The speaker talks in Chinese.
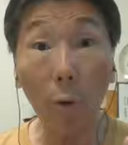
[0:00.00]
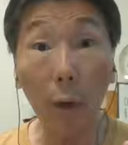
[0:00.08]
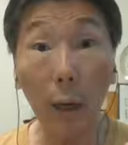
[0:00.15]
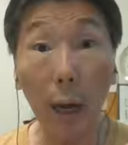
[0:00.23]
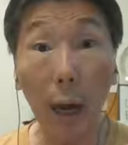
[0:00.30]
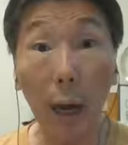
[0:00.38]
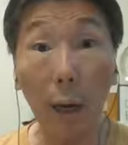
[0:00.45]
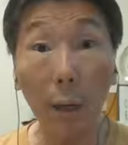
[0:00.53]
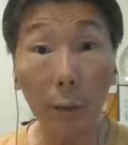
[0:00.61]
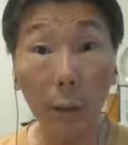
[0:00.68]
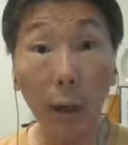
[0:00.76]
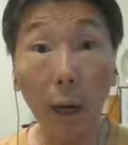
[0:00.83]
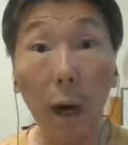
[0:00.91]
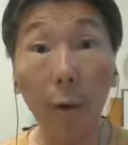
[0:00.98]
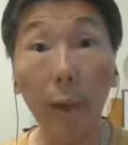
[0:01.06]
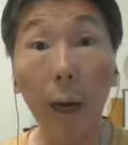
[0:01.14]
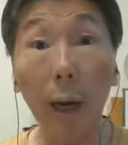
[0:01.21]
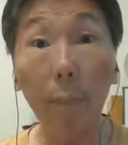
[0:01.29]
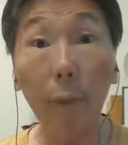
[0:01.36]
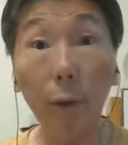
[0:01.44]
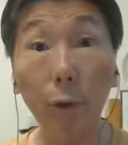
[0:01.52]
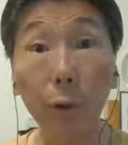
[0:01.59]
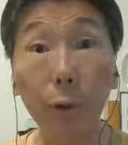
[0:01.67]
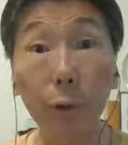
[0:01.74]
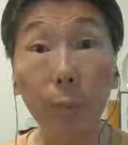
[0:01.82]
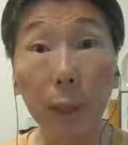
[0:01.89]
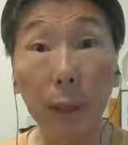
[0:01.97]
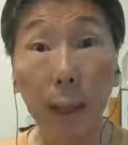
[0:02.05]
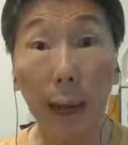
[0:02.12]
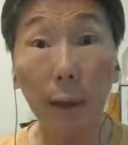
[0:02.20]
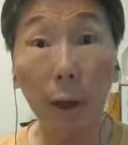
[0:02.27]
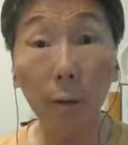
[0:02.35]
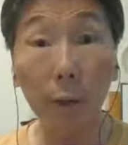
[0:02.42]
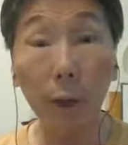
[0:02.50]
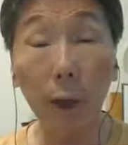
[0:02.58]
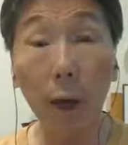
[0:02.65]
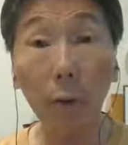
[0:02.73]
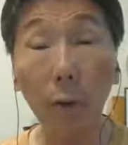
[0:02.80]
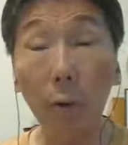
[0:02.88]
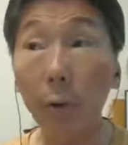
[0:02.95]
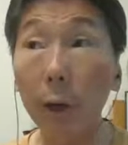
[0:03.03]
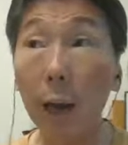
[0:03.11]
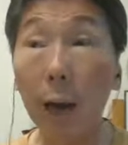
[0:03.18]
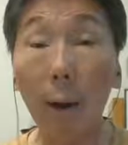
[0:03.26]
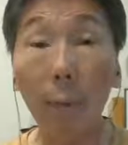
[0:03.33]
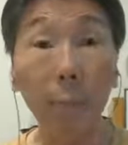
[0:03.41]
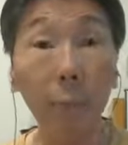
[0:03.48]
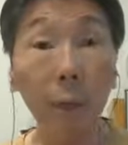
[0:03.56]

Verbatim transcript: 是同一辆车号一样，被军事迷逮到车号同一辆。